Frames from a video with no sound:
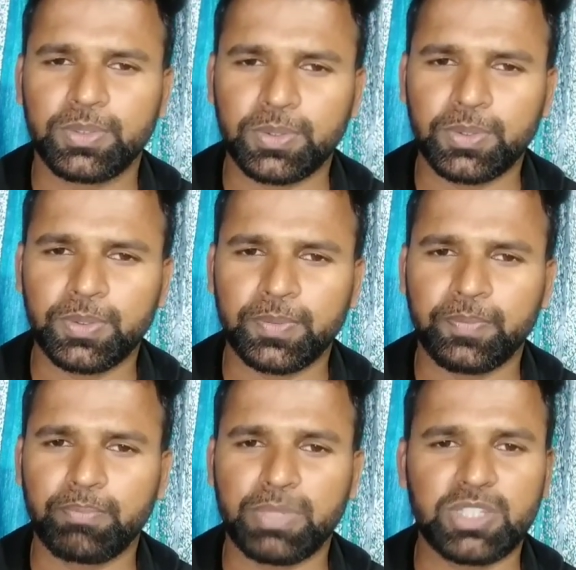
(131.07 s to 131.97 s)
तो
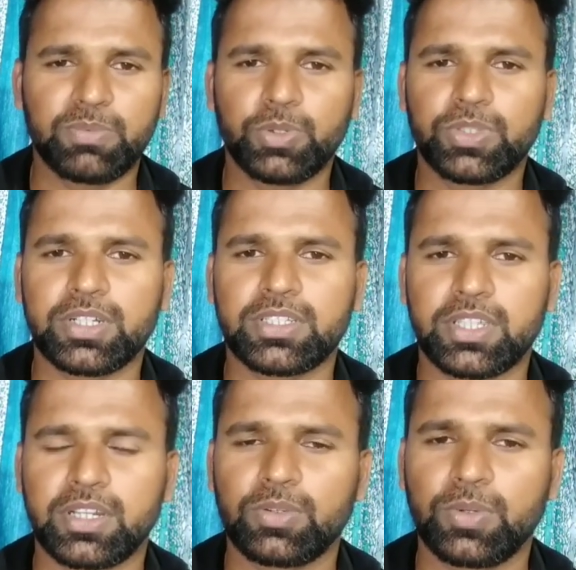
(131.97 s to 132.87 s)
ब्रजभूषण
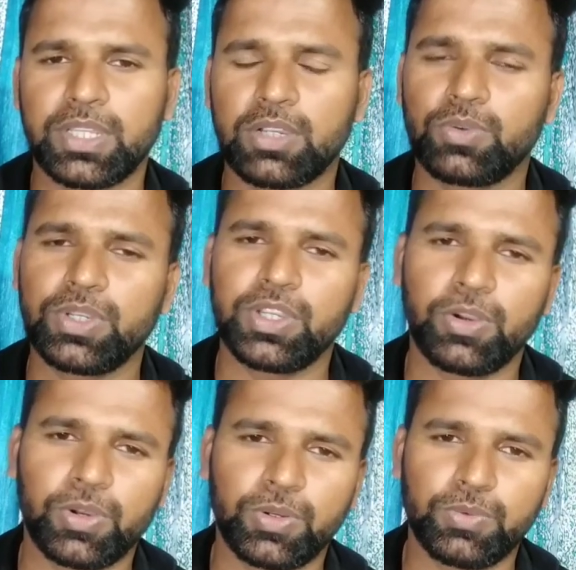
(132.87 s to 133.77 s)
शरण हो या कोई
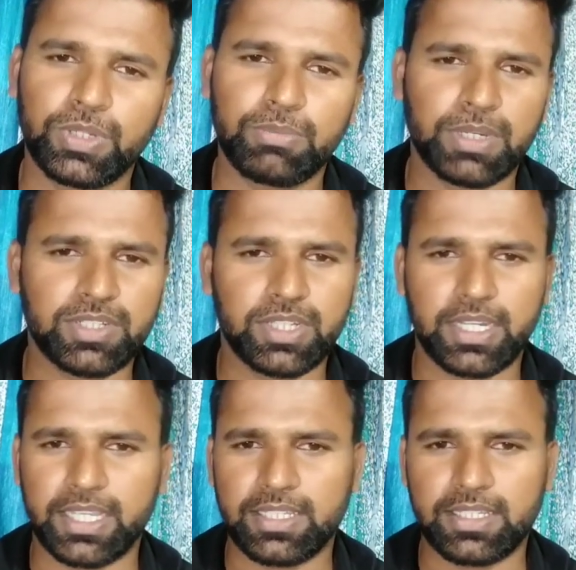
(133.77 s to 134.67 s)
और हो उन्हें बख्शा
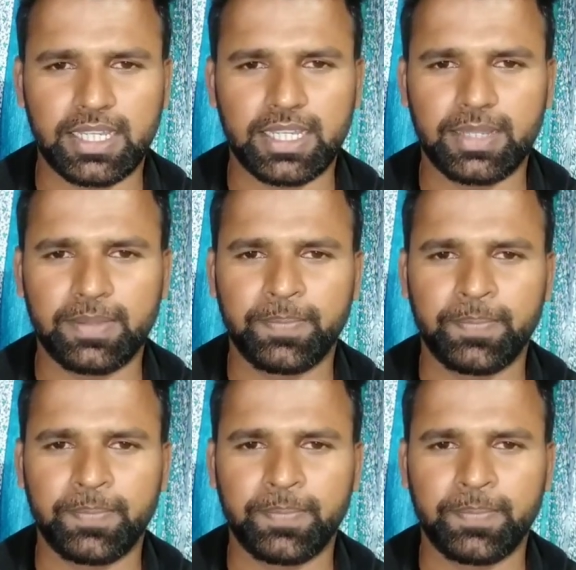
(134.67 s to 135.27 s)
नहीं जाएगा